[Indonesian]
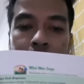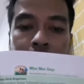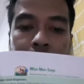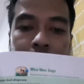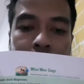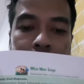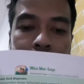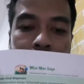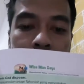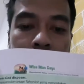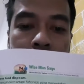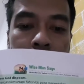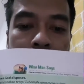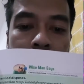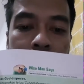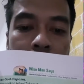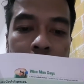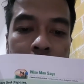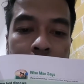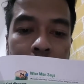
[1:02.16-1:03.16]
di
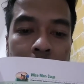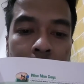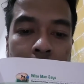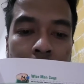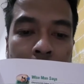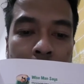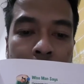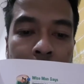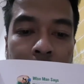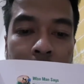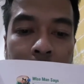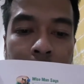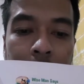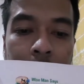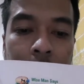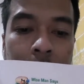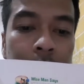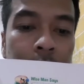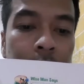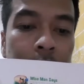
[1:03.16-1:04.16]
sini kalau misalnya
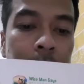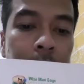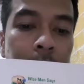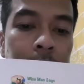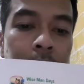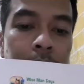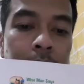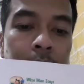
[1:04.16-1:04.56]
ini di flip